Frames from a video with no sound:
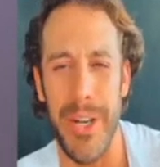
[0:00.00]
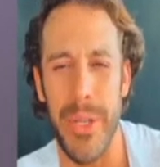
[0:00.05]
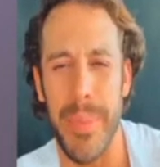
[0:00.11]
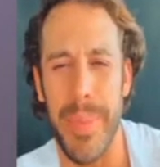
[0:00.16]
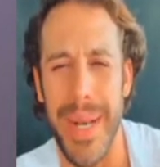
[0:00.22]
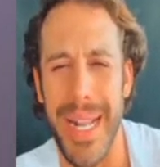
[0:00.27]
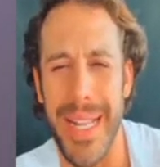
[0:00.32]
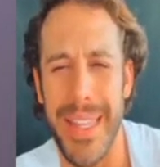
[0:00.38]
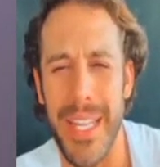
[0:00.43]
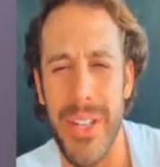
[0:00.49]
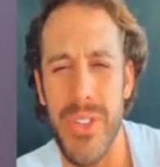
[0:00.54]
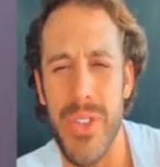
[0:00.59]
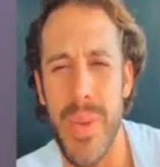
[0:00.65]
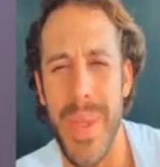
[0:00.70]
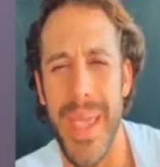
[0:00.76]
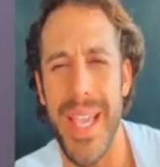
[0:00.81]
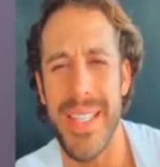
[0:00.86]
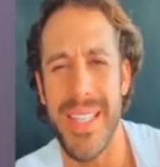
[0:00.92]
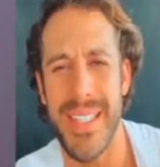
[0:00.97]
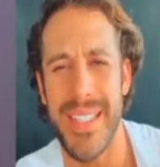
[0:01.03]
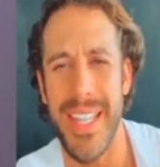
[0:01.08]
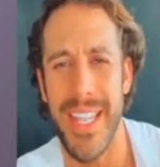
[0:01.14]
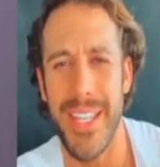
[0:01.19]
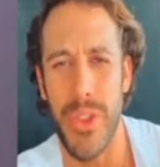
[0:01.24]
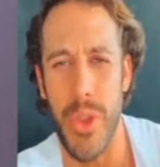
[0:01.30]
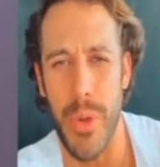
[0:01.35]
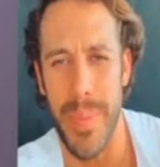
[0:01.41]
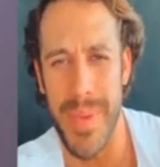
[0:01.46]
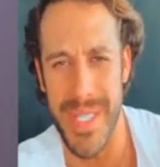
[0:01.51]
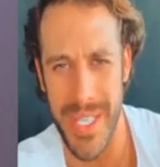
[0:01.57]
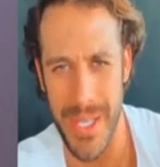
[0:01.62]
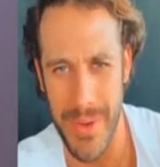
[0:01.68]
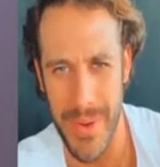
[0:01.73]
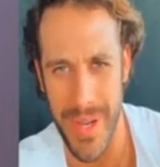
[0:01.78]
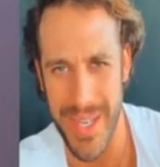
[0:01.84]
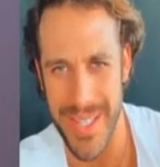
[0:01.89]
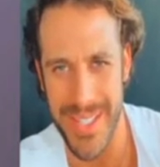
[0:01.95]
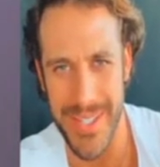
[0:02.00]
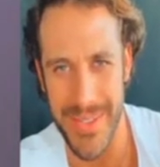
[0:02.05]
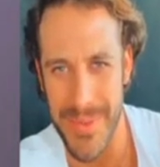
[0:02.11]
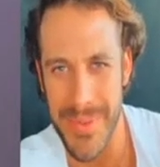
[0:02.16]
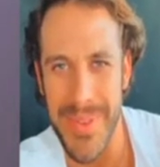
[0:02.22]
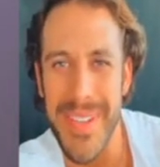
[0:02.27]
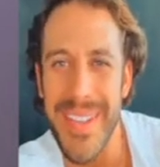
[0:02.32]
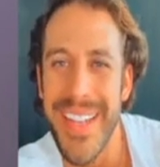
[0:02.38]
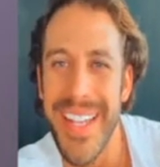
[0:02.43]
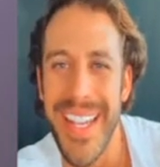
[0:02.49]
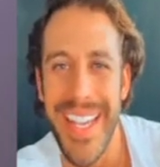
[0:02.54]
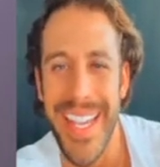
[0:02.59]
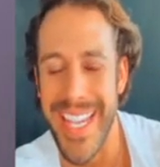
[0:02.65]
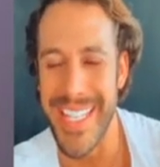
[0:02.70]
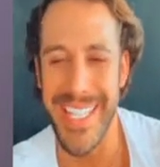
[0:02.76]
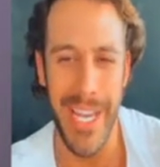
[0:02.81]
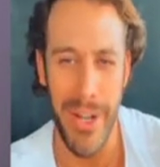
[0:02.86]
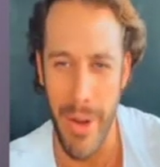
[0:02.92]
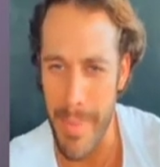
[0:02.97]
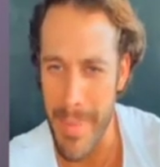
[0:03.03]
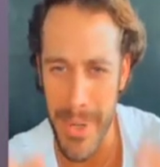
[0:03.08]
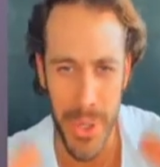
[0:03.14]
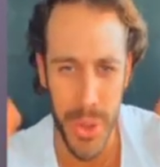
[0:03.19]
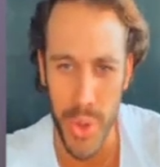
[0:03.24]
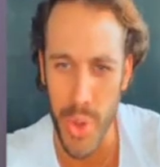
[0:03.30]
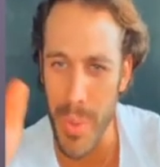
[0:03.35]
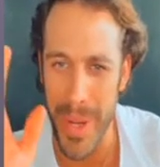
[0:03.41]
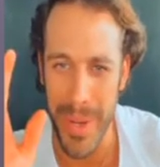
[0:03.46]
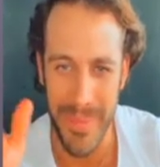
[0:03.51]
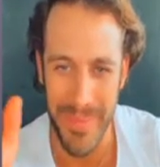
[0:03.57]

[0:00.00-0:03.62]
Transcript: Peralta, nos ubicas este torpecillo que es un Instagram bueno,